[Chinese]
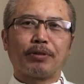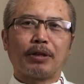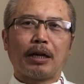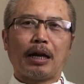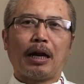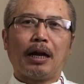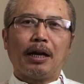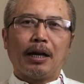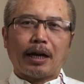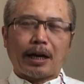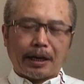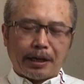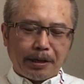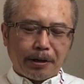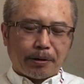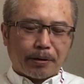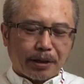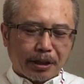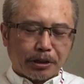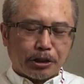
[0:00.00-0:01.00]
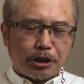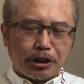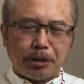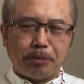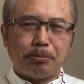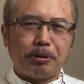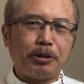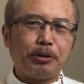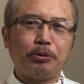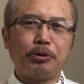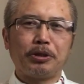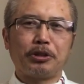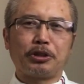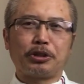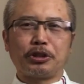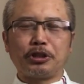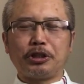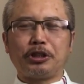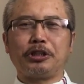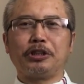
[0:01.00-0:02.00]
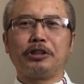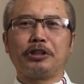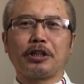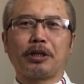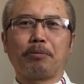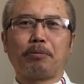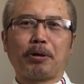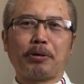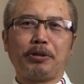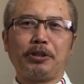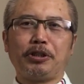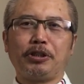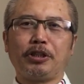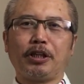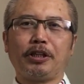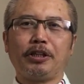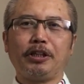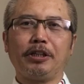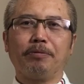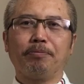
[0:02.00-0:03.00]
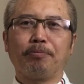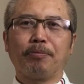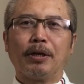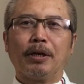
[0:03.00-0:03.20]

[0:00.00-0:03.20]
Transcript: 啊，还要让习近平去执行这个贸易协议。